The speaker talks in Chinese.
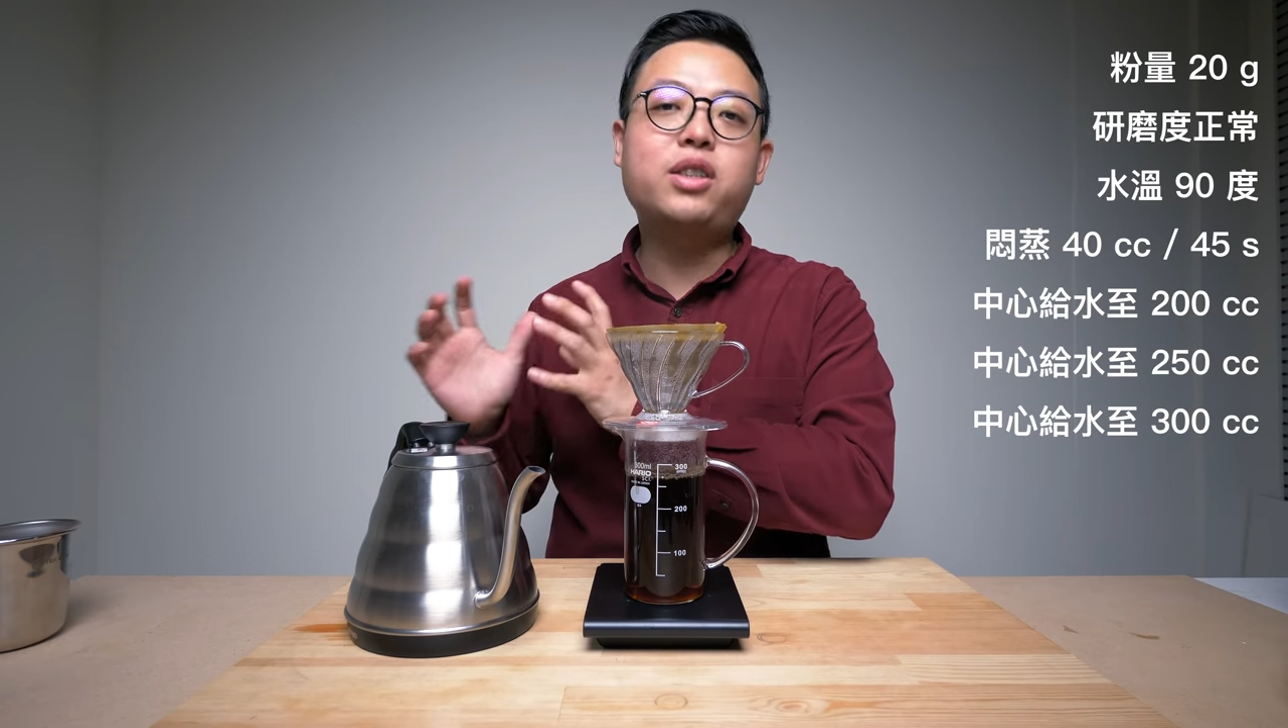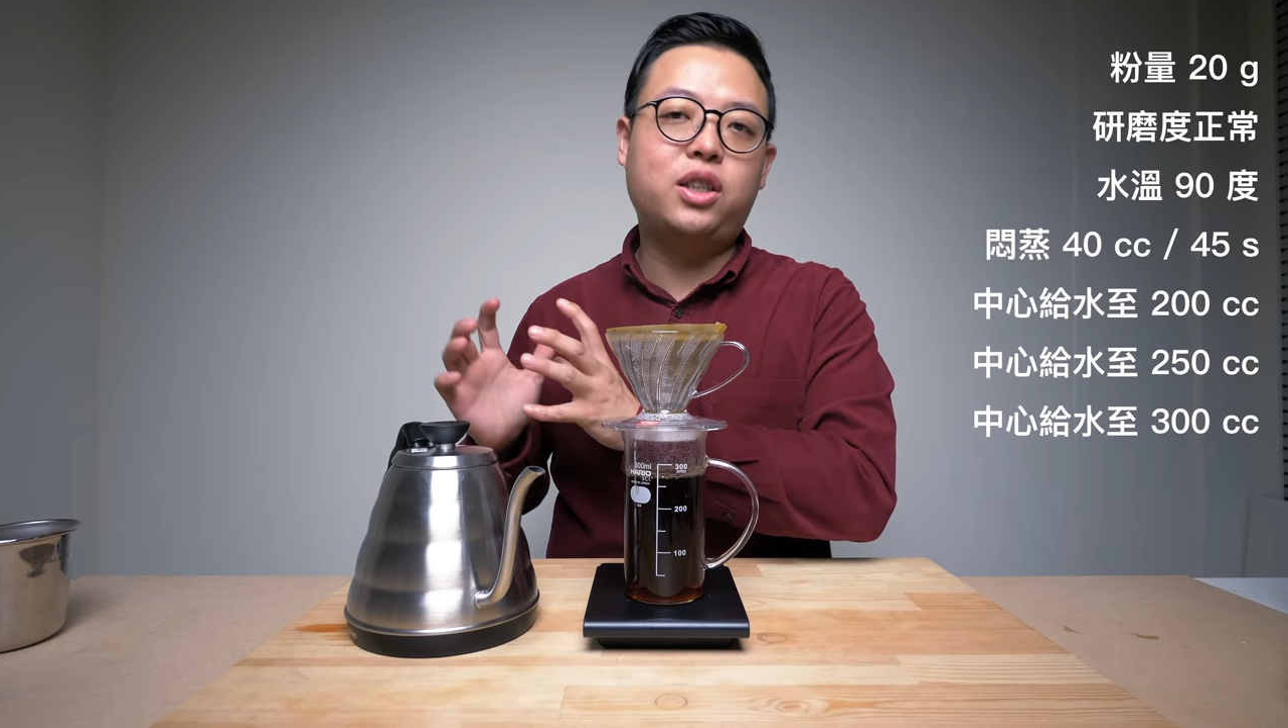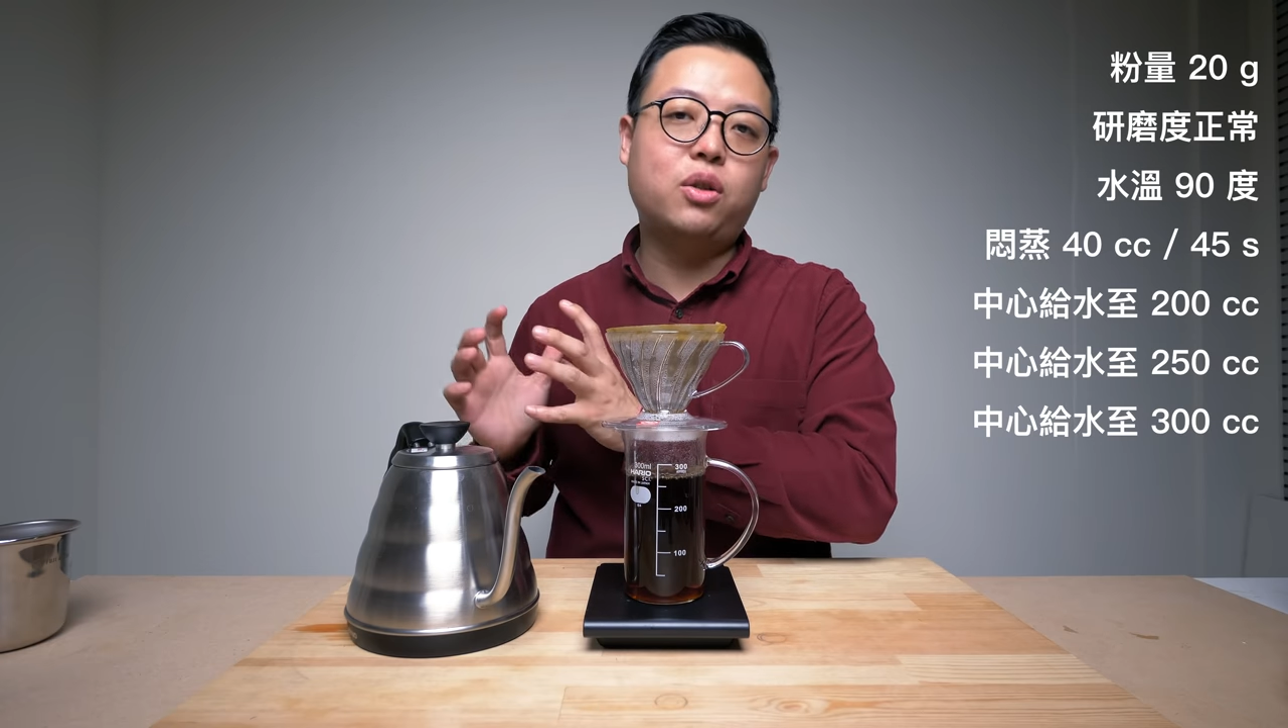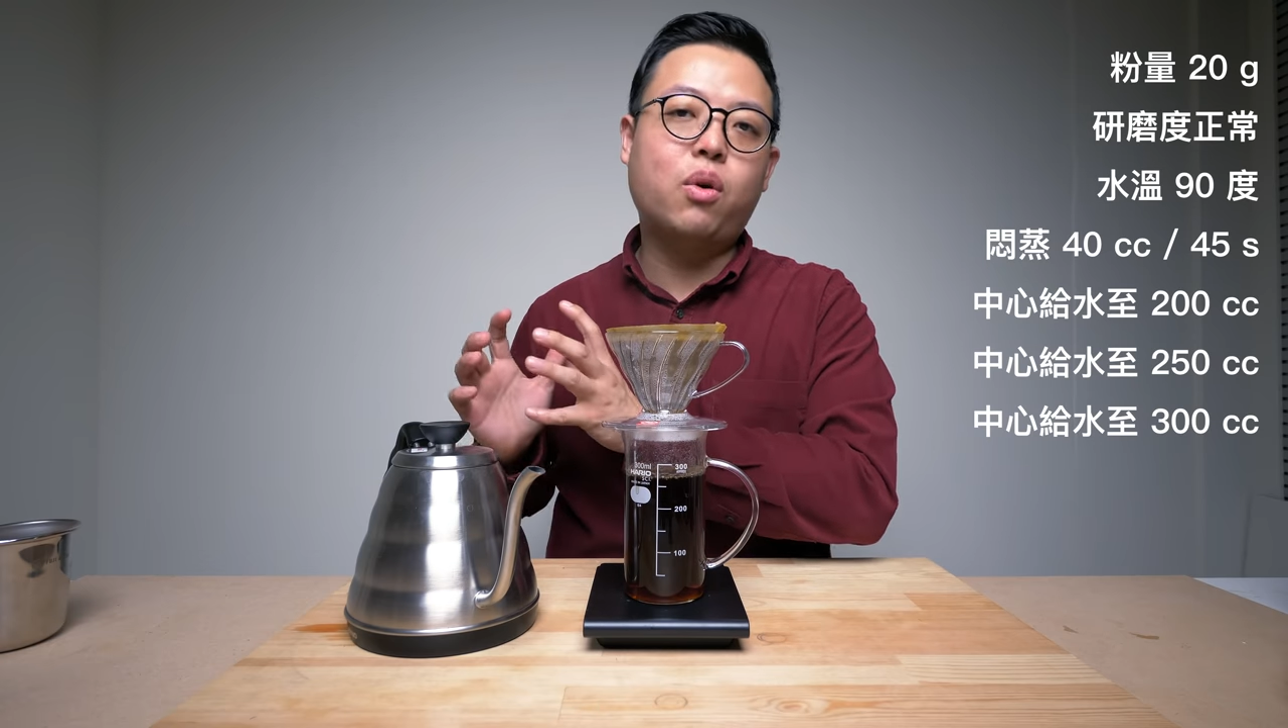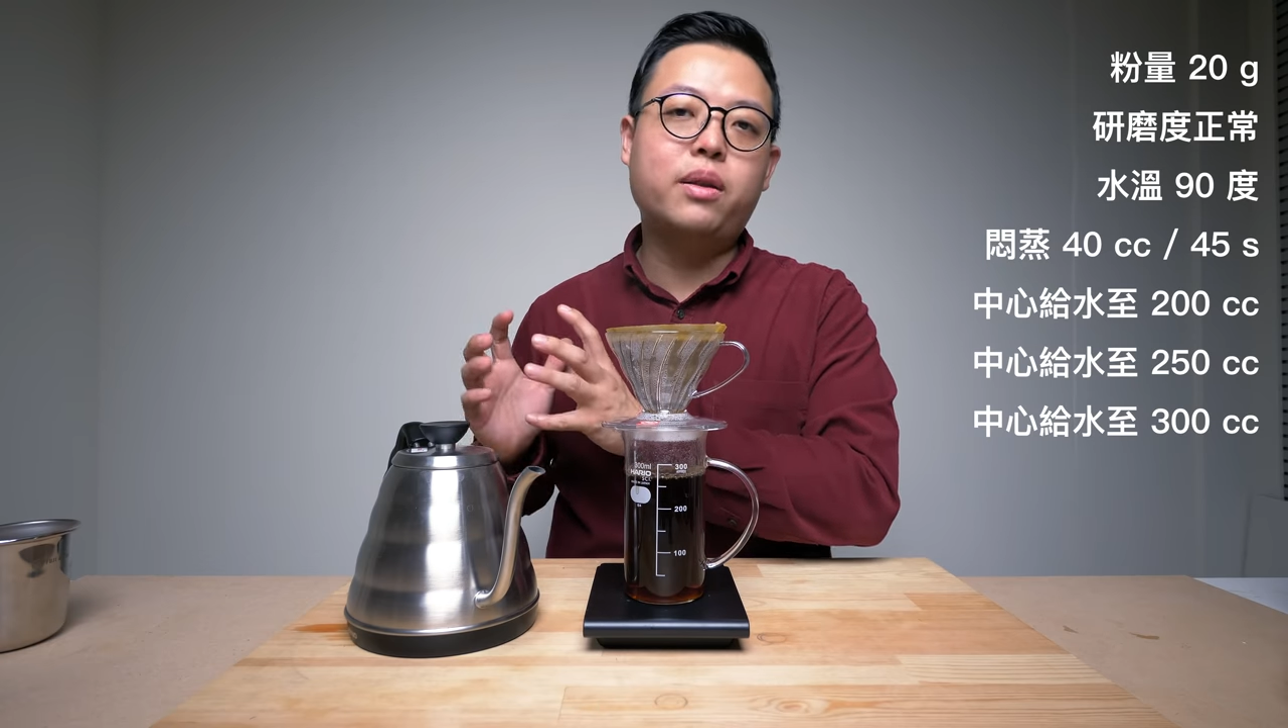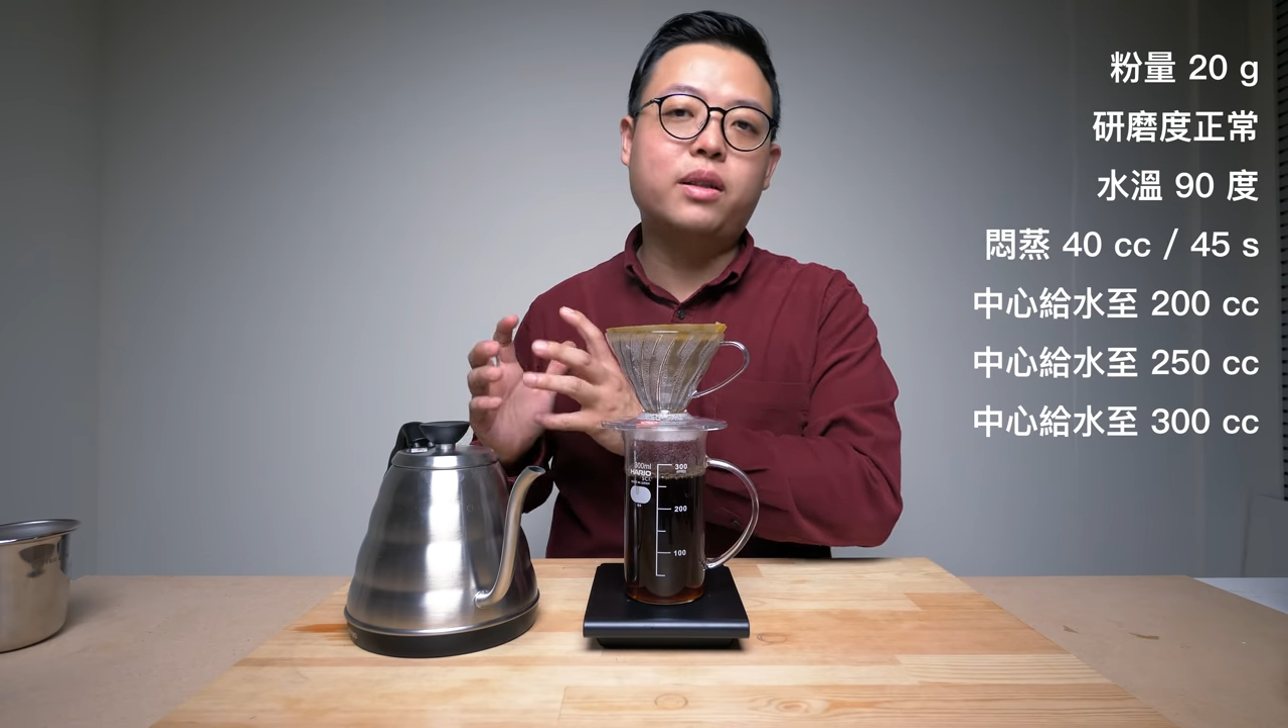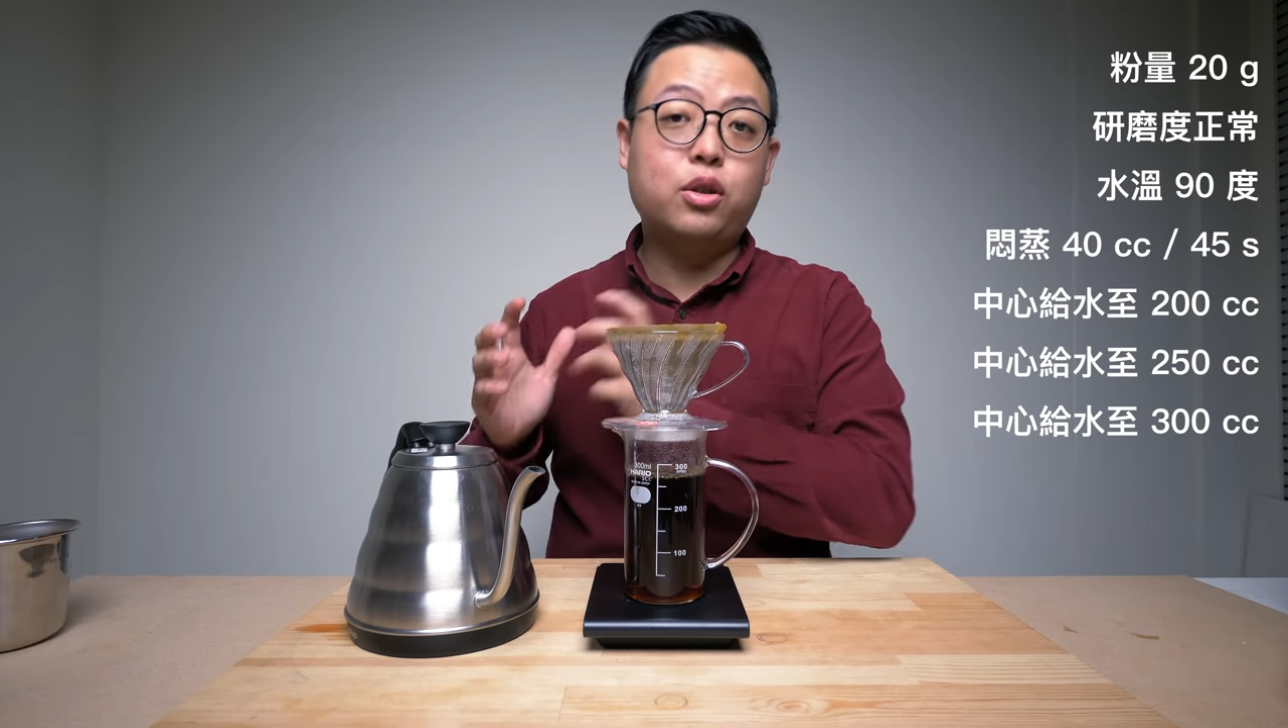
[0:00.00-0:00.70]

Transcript: 喜欢的